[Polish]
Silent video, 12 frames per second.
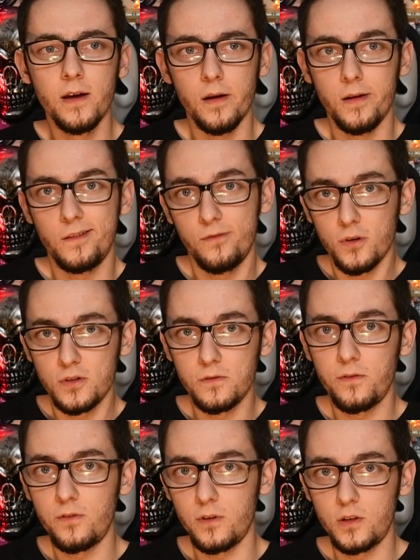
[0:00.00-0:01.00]
e,
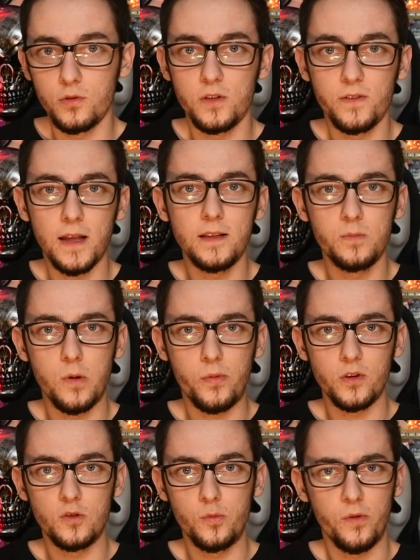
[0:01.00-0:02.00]
twórców, którzy wtedy po
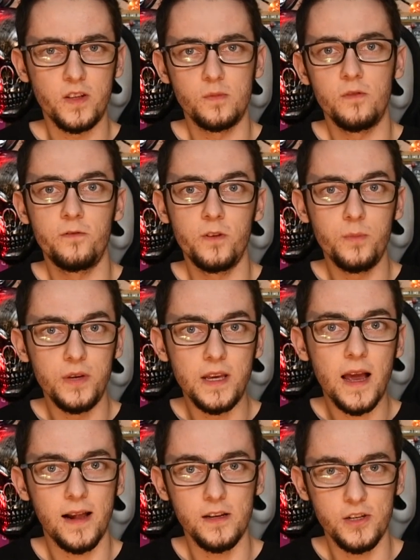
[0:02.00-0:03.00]
prostu powiedzmy
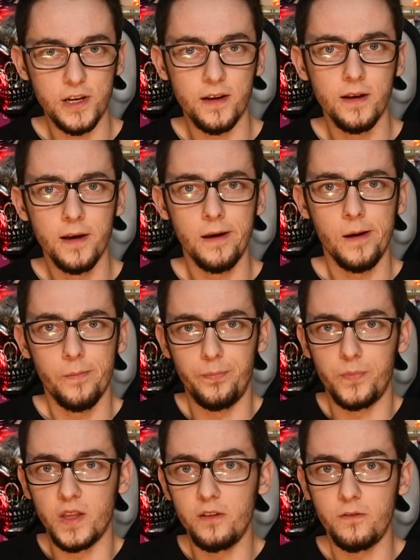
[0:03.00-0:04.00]
wybijali się
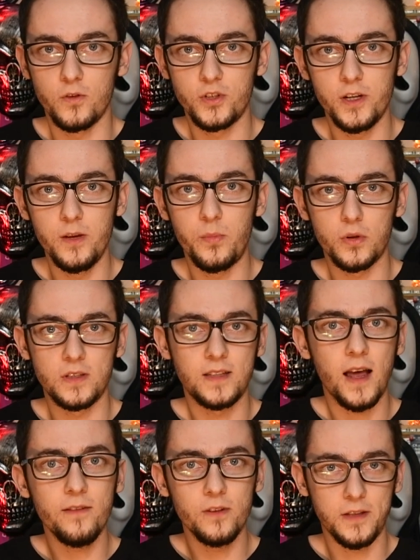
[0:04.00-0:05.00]
mm, i tworzyli
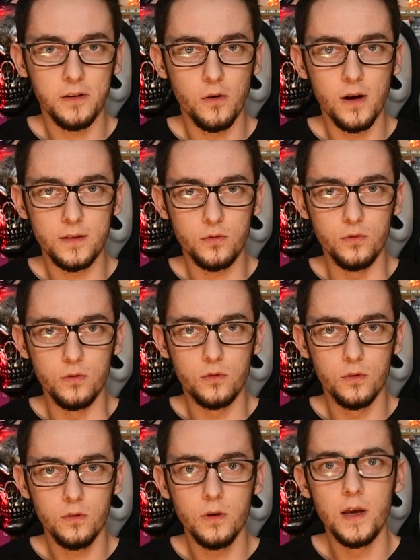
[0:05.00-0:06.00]
podstawy tego
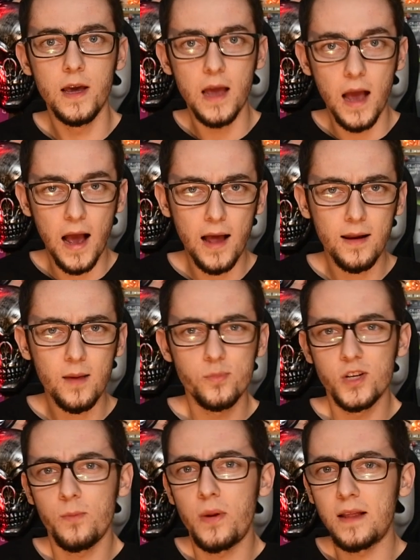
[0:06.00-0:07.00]
gatunku ale
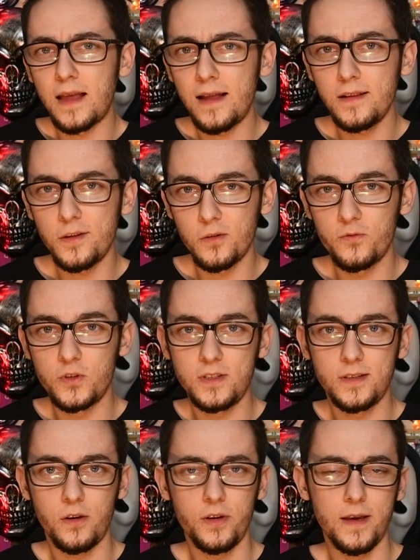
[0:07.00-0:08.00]
przeplatane to
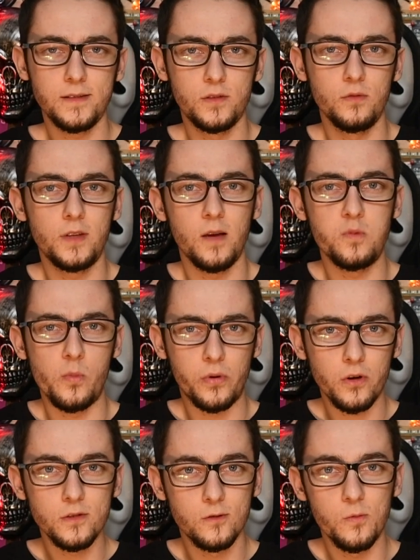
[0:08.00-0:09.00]
wszystko jest tutaj po
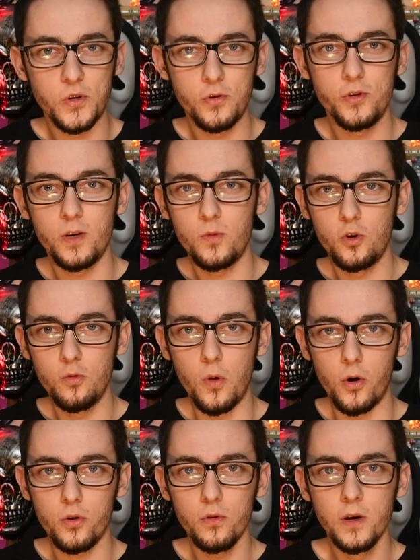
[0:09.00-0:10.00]
prostu poczuciem
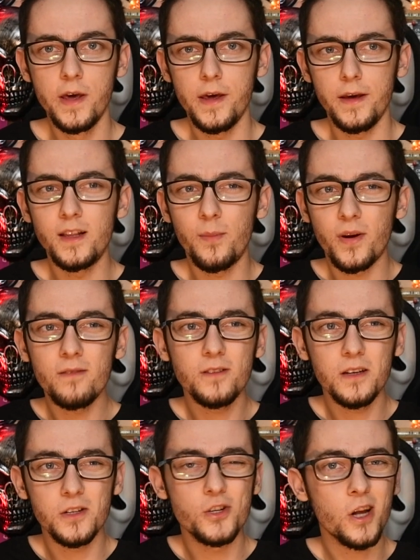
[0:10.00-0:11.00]
humoru i
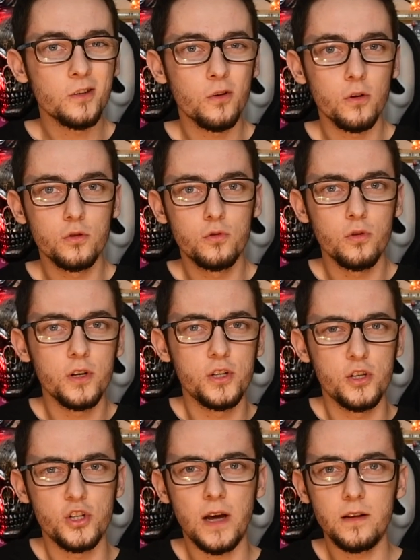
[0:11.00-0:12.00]
naprawdę rzadko któryś
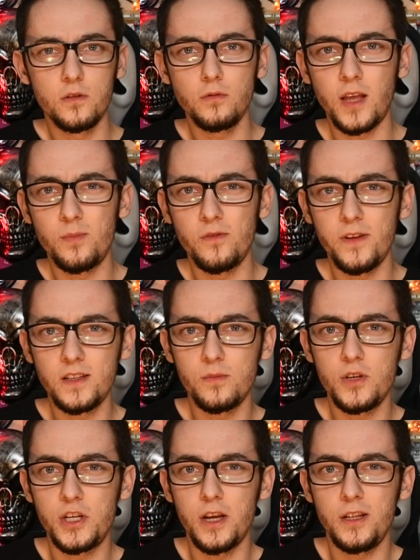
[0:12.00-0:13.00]
żart tutaj
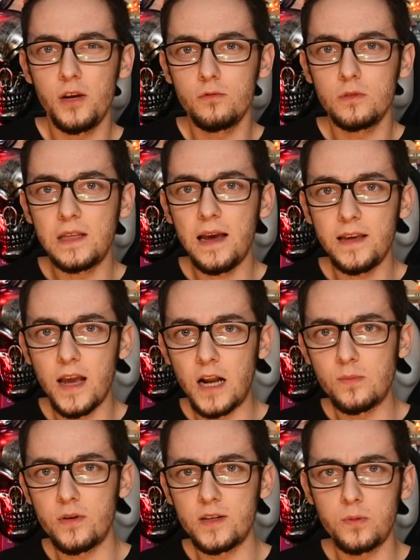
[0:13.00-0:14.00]
powiedzmy się nie udaje
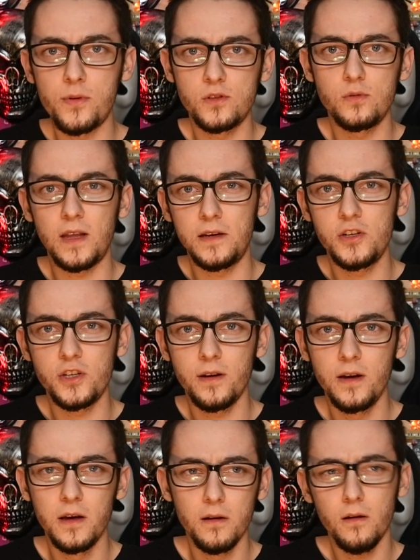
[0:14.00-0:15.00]
albo jest po prostu taki, że
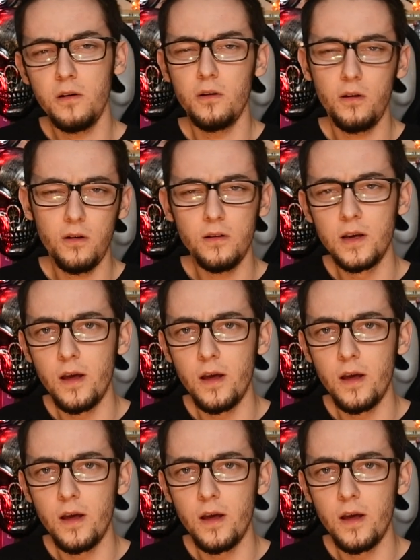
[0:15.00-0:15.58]
ha,